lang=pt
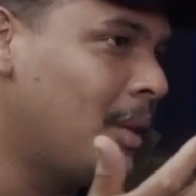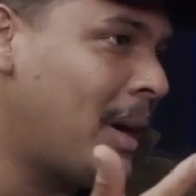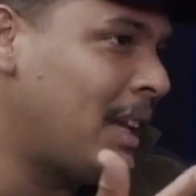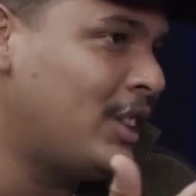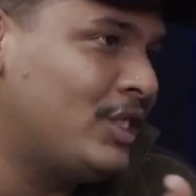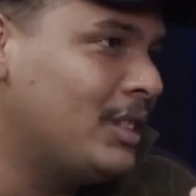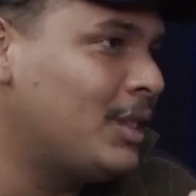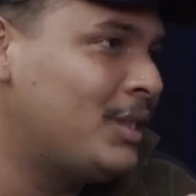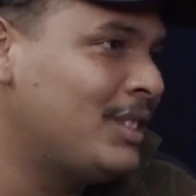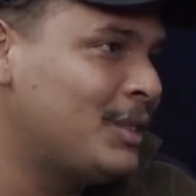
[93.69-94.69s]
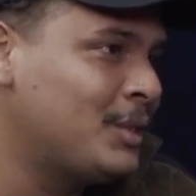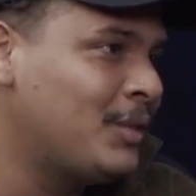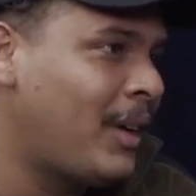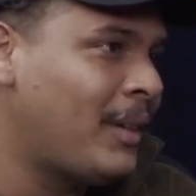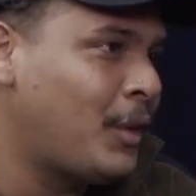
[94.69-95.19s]
acreditam que Jesus
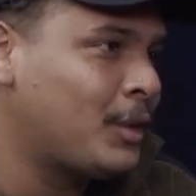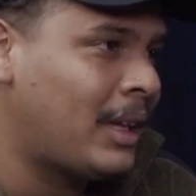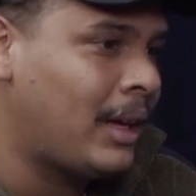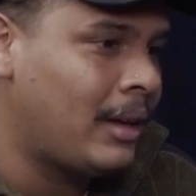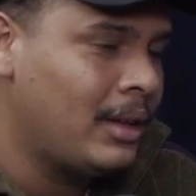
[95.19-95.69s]
vai voltar